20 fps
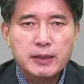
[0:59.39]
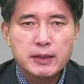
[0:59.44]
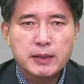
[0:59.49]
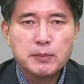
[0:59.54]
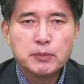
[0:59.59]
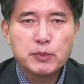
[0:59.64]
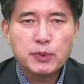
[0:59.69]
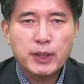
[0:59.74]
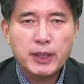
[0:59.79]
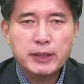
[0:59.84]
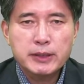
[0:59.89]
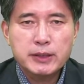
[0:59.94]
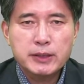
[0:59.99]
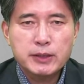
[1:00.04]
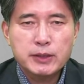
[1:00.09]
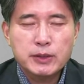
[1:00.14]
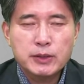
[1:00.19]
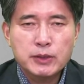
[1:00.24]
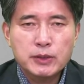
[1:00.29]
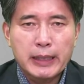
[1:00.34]
임문환
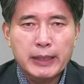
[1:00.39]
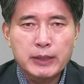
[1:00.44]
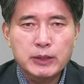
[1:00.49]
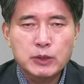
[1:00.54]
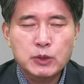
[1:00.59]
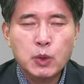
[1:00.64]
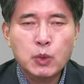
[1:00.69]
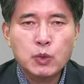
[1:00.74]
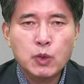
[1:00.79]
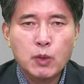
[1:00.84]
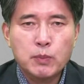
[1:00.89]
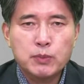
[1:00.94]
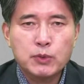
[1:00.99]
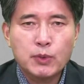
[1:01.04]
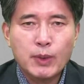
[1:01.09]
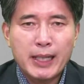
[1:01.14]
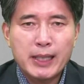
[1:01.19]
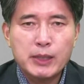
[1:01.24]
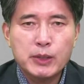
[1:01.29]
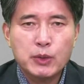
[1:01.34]
씨는 총독부
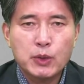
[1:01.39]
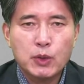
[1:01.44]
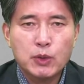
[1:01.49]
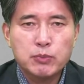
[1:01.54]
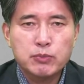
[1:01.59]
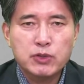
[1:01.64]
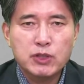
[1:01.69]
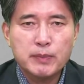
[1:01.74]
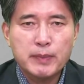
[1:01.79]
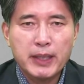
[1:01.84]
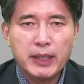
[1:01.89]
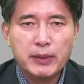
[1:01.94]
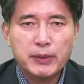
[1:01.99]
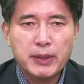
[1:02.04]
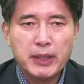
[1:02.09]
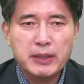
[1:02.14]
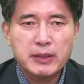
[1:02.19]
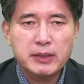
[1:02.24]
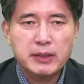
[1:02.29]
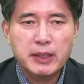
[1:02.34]
관리로 부임하게
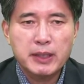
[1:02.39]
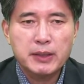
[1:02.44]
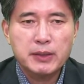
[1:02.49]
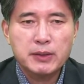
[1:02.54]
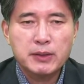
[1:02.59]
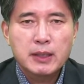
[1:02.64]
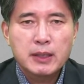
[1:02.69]
됐는데요.